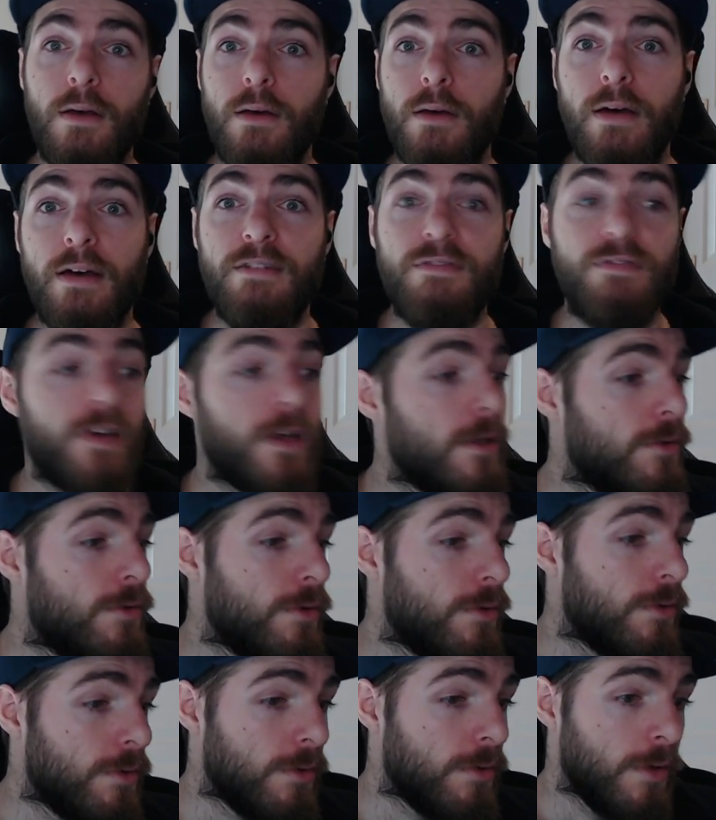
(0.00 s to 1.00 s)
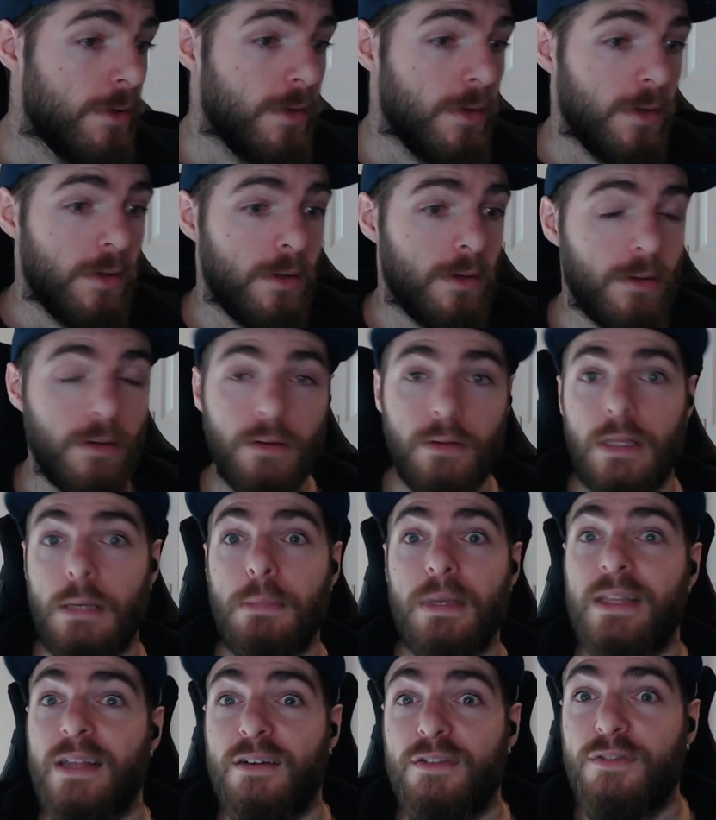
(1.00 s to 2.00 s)
à faire de, des
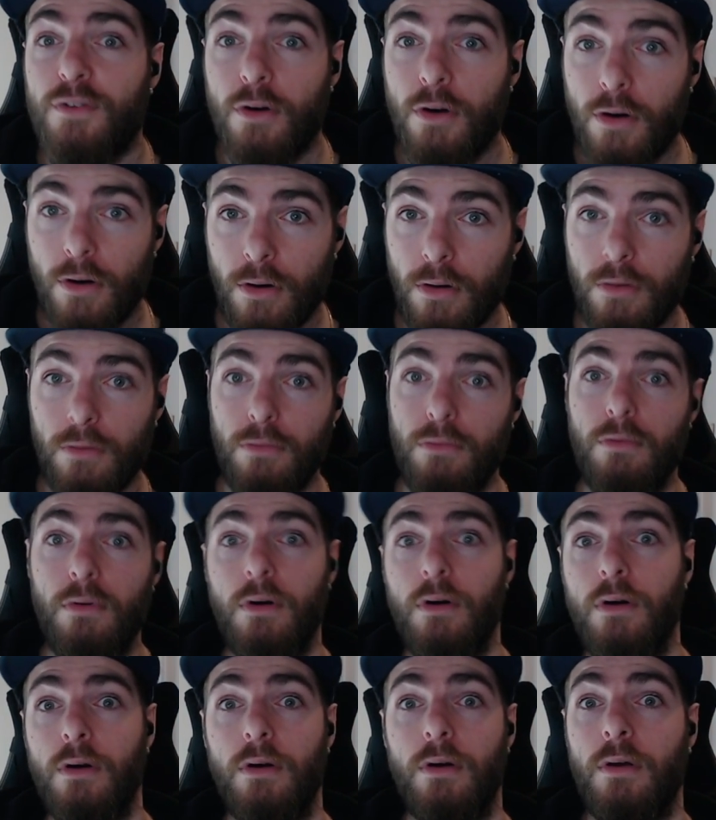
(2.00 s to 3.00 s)
métaphores ou